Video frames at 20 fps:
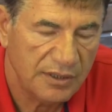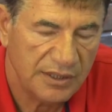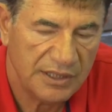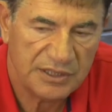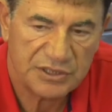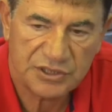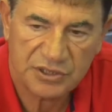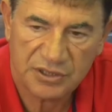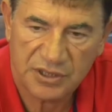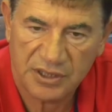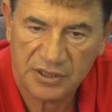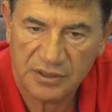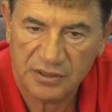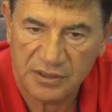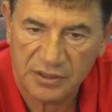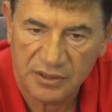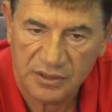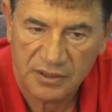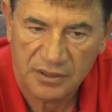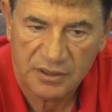Eskiden
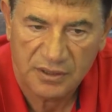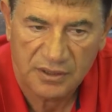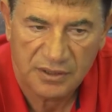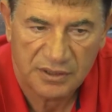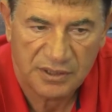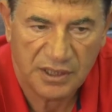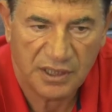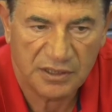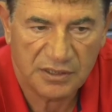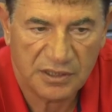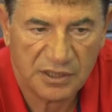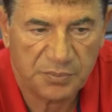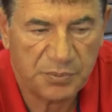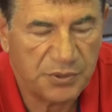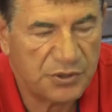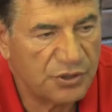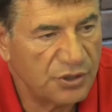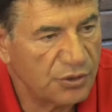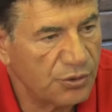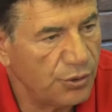yandık
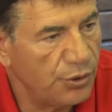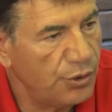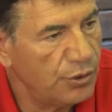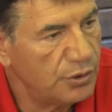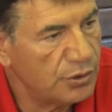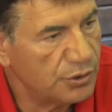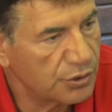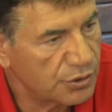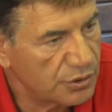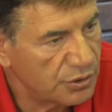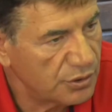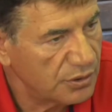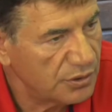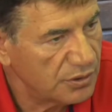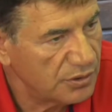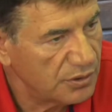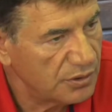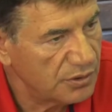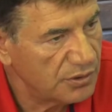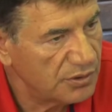bittik öldük
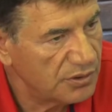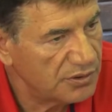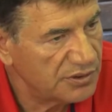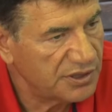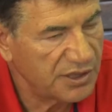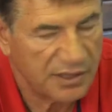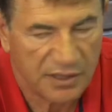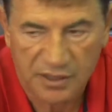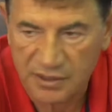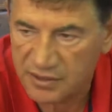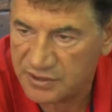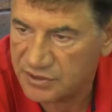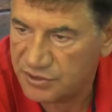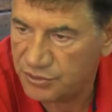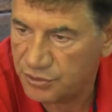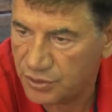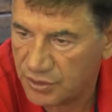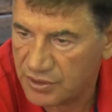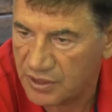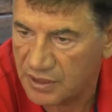teranesi
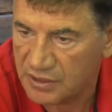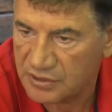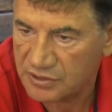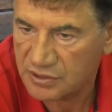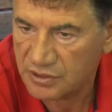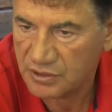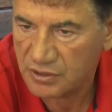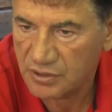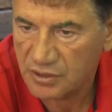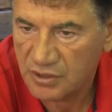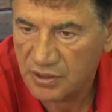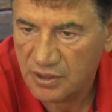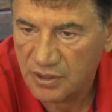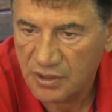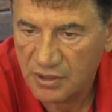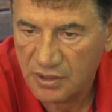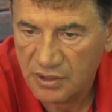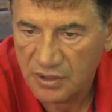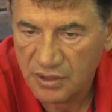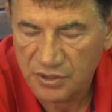yok artık.
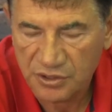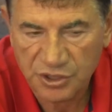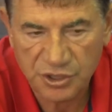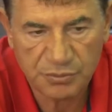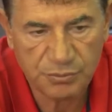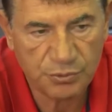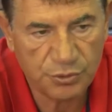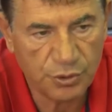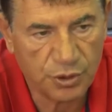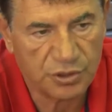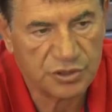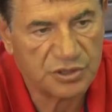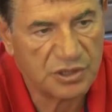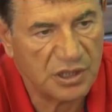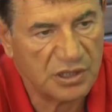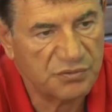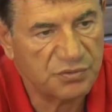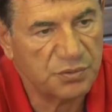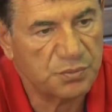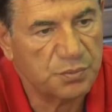24
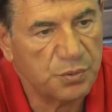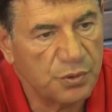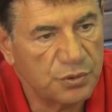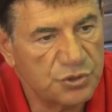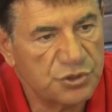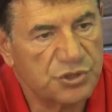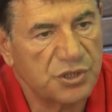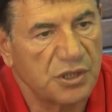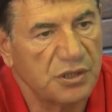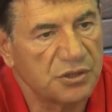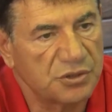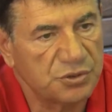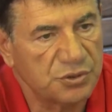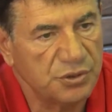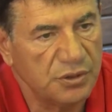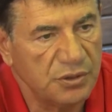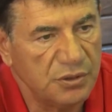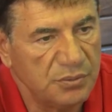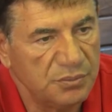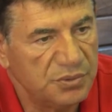saat futbolcu
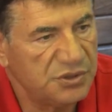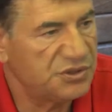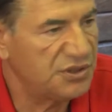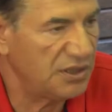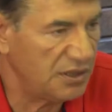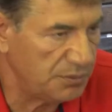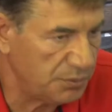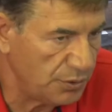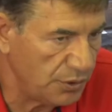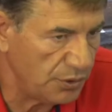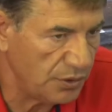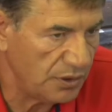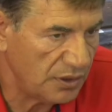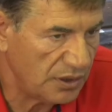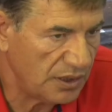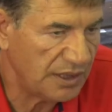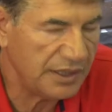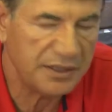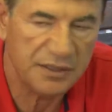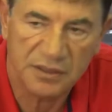çalışıyor. Bizde de böyle
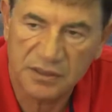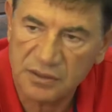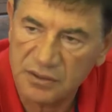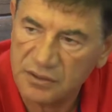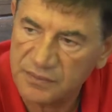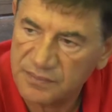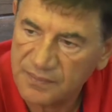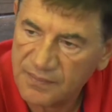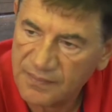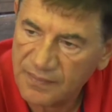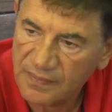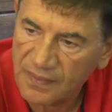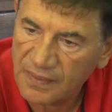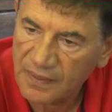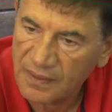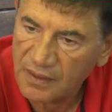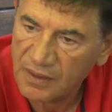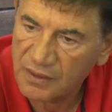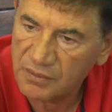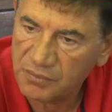aynı.
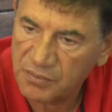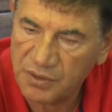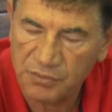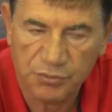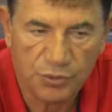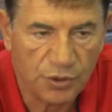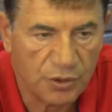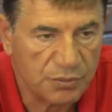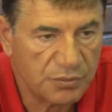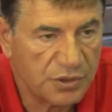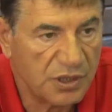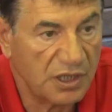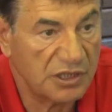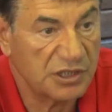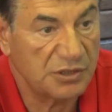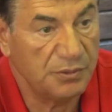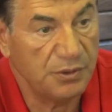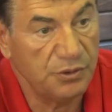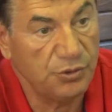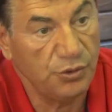Bilmiyorum
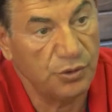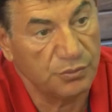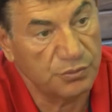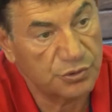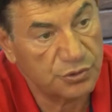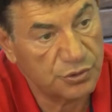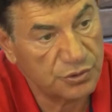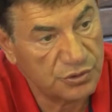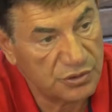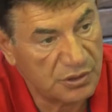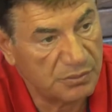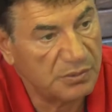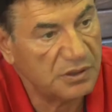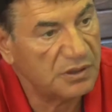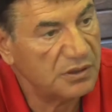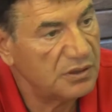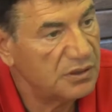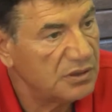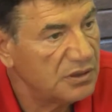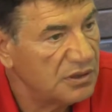takip ediyor musunuz ama
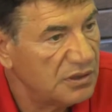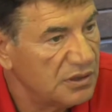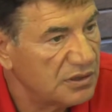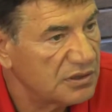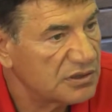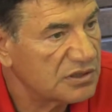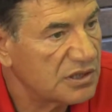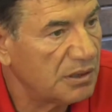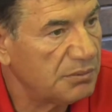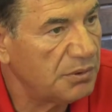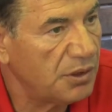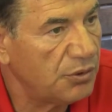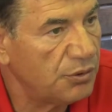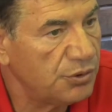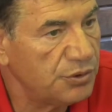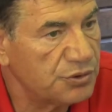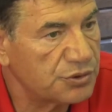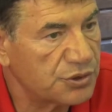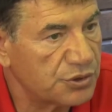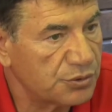sabah
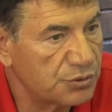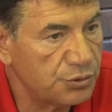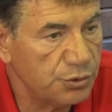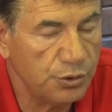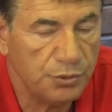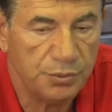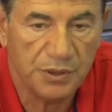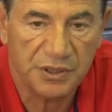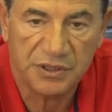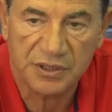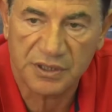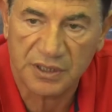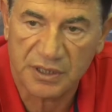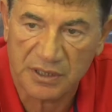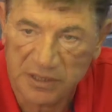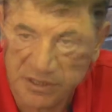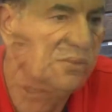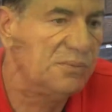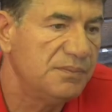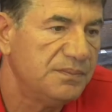oyuncu kulübe
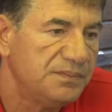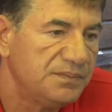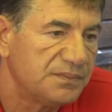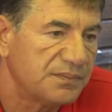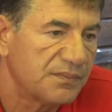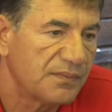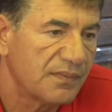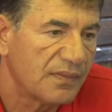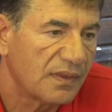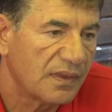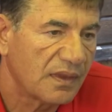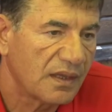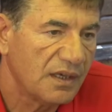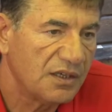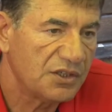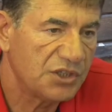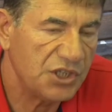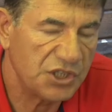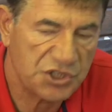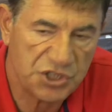girer
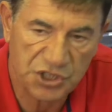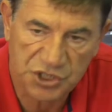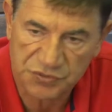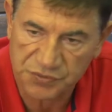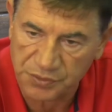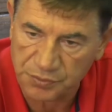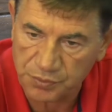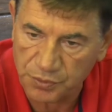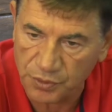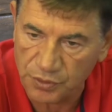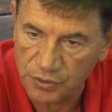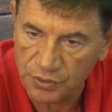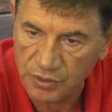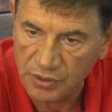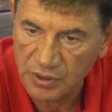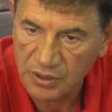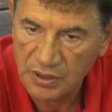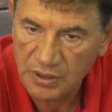geçiş futbolu.